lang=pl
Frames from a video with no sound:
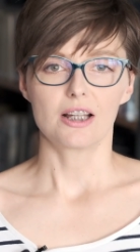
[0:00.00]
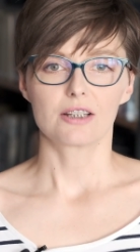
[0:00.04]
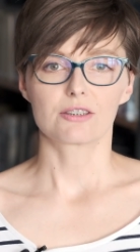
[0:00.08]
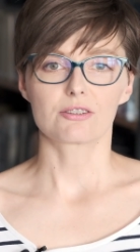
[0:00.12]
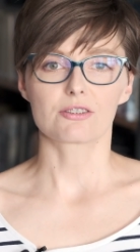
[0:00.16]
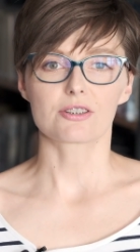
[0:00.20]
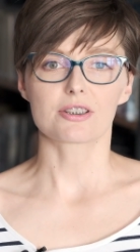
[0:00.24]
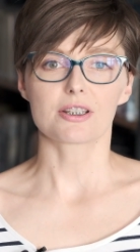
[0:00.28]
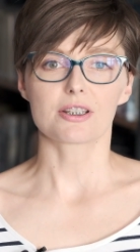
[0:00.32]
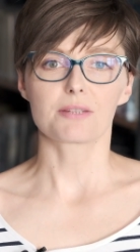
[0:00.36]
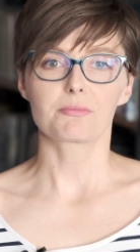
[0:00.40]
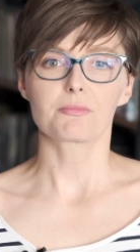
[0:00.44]

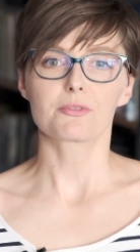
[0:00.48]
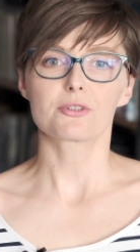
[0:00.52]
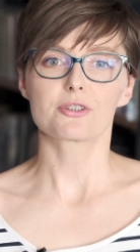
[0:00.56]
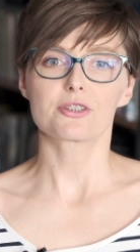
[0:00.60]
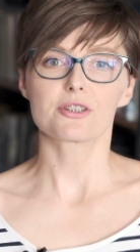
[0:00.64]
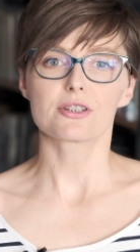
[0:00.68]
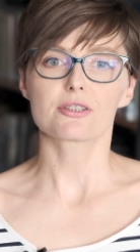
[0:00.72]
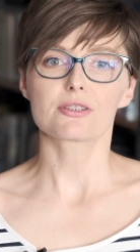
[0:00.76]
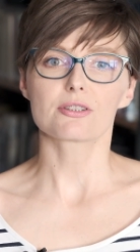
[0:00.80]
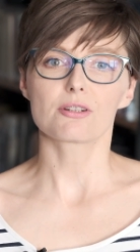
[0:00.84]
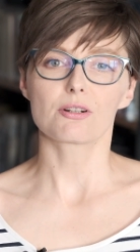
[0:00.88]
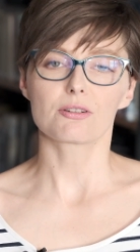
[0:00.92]
Tożsamość
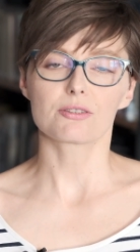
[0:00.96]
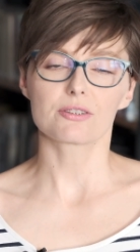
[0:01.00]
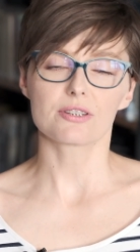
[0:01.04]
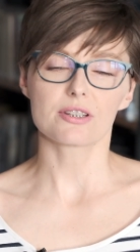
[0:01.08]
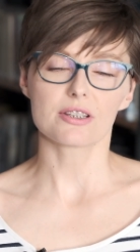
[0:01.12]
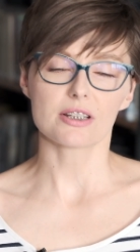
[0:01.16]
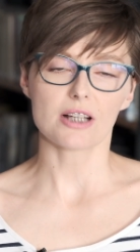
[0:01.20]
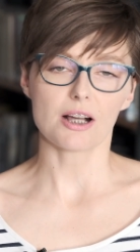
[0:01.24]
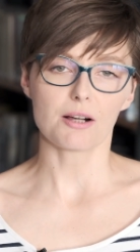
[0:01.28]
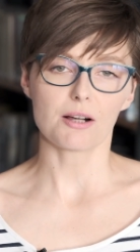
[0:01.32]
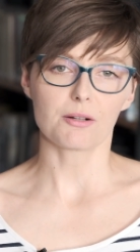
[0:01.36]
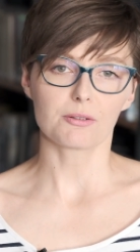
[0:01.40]
dziecko
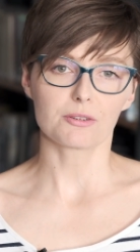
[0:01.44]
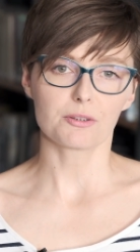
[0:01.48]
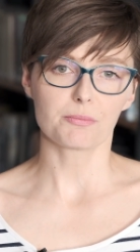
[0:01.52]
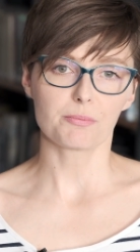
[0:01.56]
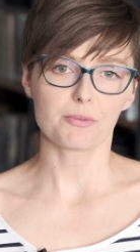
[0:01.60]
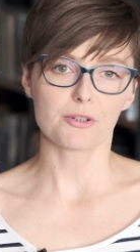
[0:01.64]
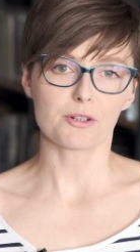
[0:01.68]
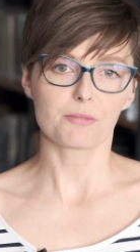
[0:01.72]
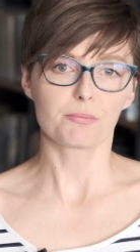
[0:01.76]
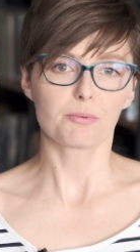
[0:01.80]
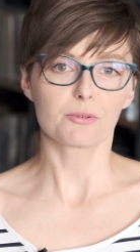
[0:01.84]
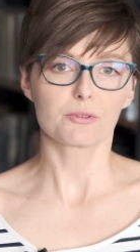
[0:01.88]
odzyskało
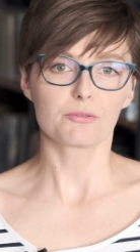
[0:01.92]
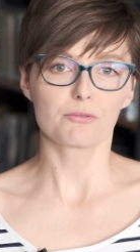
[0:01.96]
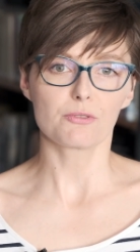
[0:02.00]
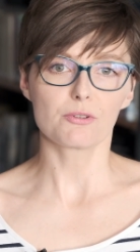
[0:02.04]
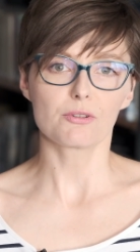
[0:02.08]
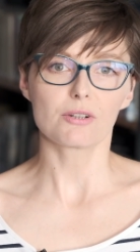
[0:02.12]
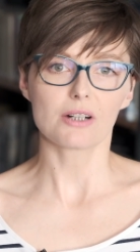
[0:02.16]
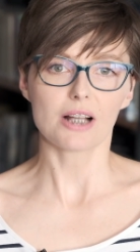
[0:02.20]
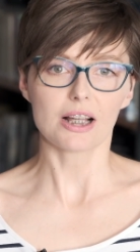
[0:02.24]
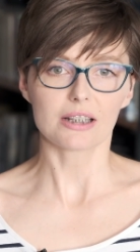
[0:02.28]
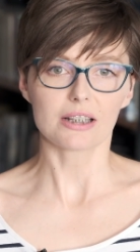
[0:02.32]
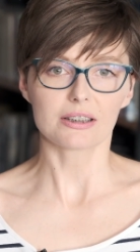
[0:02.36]
dopiero po
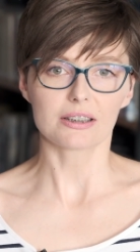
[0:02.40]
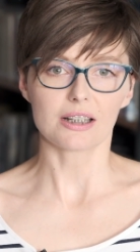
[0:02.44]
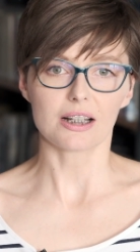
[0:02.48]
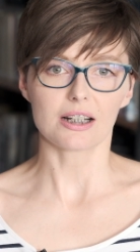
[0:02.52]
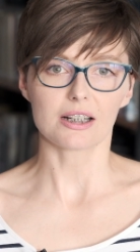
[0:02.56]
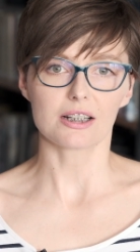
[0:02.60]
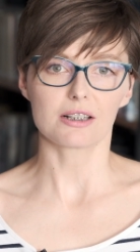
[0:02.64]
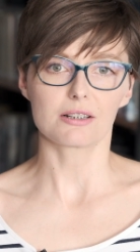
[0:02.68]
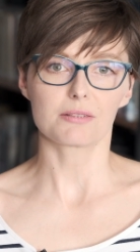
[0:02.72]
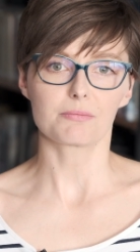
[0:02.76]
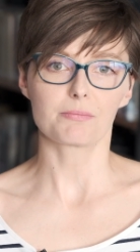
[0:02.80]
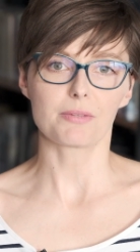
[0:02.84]
dwóch
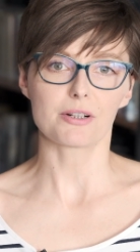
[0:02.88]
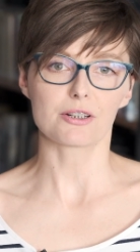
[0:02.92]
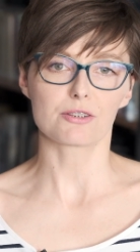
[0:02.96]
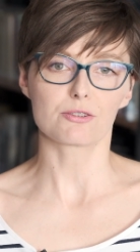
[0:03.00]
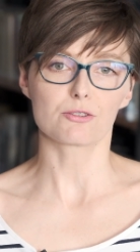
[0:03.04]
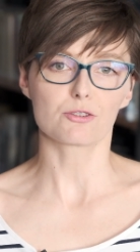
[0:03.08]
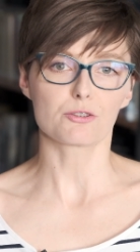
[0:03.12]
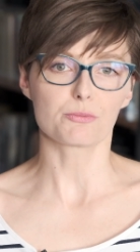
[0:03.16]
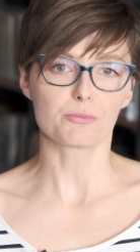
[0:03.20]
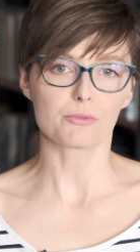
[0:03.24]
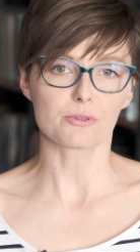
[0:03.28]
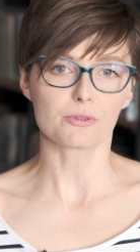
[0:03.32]
latach
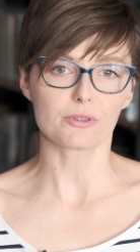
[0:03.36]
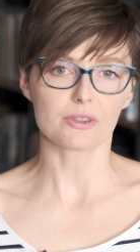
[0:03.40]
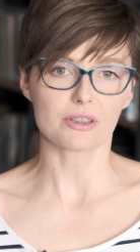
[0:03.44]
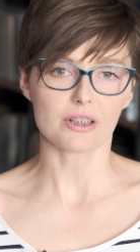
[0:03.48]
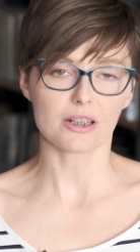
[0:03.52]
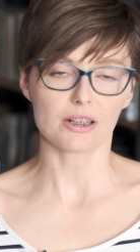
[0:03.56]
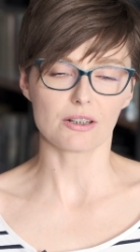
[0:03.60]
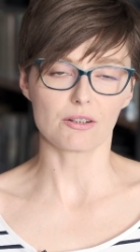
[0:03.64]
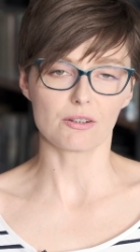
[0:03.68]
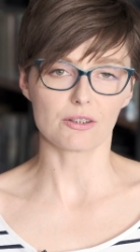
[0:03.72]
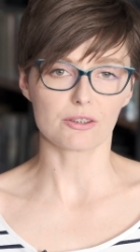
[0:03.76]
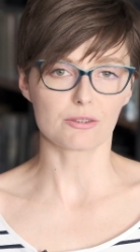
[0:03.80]
bardzo
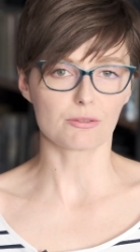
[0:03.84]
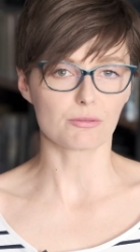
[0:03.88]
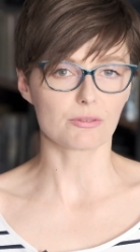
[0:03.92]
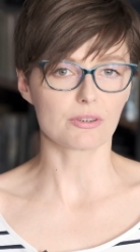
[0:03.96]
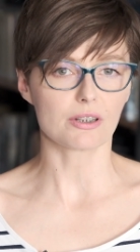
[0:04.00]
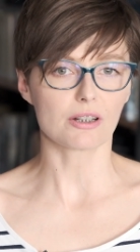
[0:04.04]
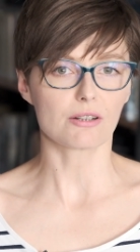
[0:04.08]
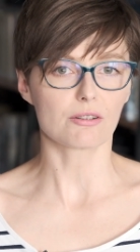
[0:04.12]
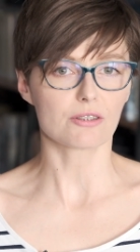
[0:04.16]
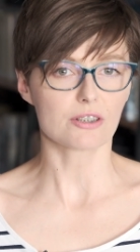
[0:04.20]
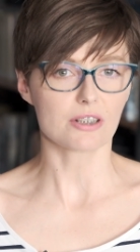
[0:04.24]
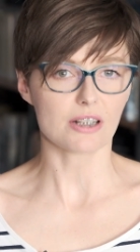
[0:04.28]
żmudnego i
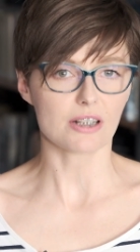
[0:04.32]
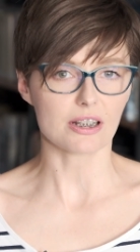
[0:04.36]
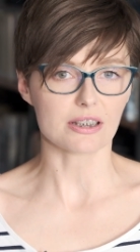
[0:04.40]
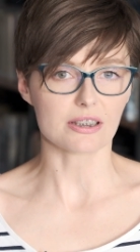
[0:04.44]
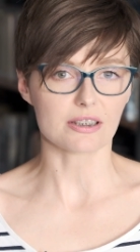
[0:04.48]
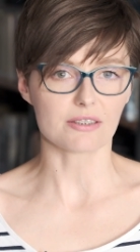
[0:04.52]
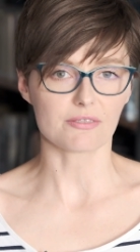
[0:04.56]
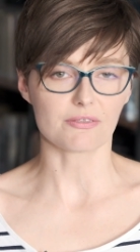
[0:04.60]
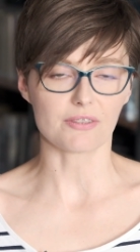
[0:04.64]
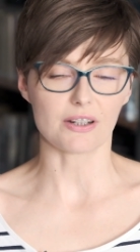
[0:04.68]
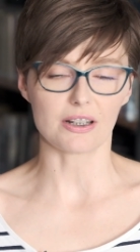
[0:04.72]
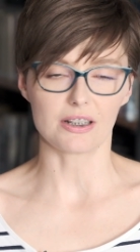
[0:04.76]
trudnego
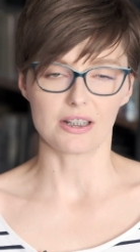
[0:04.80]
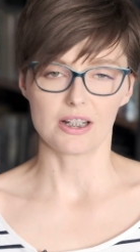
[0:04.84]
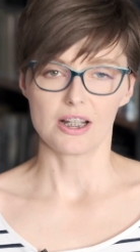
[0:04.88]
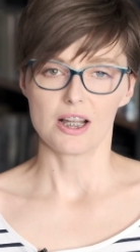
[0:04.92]
śledztwa,